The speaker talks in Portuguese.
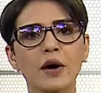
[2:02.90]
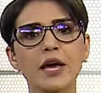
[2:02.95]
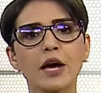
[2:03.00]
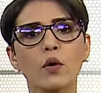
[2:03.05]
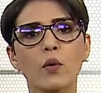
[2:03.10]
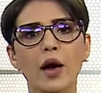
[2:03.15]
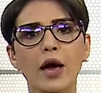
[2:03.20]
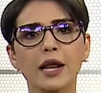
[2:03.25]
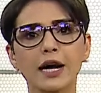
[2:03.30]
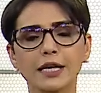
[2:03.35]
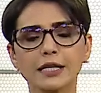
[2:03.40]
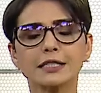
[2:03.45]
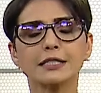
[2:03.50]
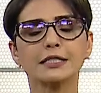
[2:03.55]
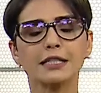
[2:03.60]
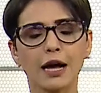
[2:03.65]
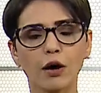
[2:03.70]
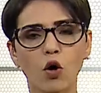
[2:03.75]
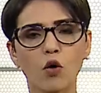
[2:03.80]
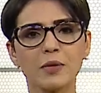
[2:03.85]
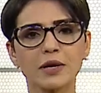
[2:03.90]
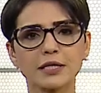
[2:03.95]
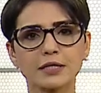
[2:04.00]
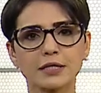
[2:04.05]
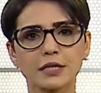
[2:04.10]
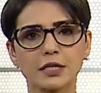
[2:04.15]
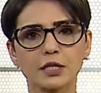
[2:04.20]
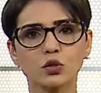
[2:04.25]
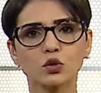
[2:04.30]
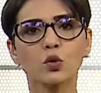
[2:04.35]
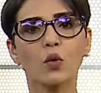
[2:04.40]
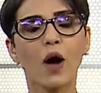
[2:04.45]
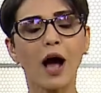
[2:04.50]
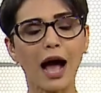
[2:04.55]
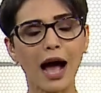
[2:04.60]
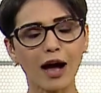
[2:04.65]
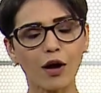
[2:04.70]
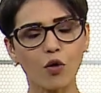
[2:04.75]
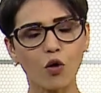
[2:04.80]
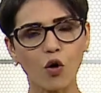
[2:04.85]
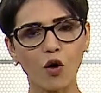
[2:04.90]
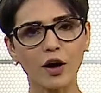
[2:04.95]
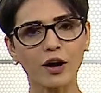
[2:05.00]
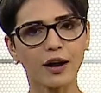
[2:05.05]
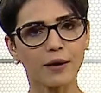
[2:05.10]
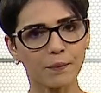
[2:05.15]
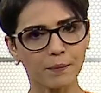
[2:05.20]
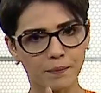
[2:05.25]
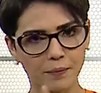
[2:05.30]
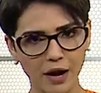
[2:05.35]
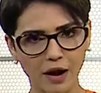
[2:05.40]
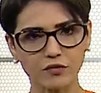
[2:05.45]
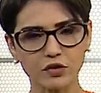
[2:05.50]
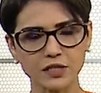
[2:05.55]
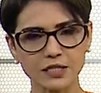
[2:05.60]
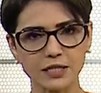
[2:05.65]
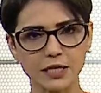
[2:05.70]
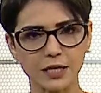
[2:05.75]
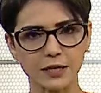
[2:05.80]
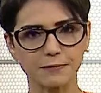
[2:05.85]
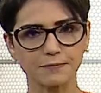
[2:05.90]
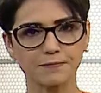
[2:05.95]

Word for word: Anhanguera está começando agora para você.